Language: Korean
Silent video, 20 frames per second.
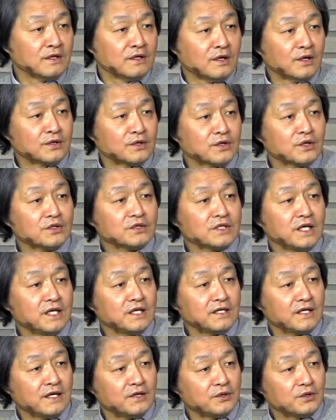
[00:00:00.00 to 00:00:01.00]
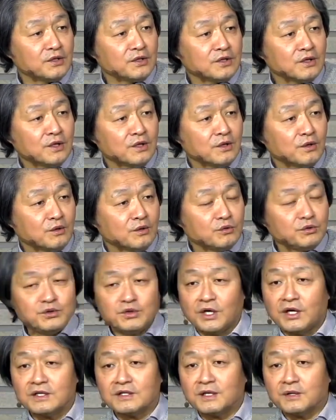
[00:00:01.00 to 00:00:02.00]
어, 그런 얘기를 하는 걸 뭐
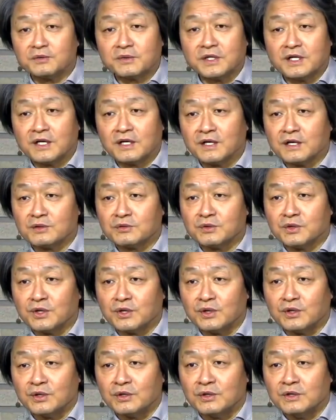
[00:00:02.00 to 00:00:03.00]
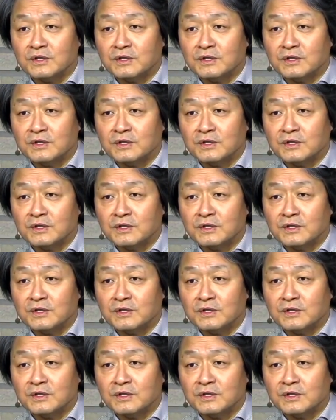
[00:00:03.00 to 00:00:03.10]
이상하다고 생각하고요.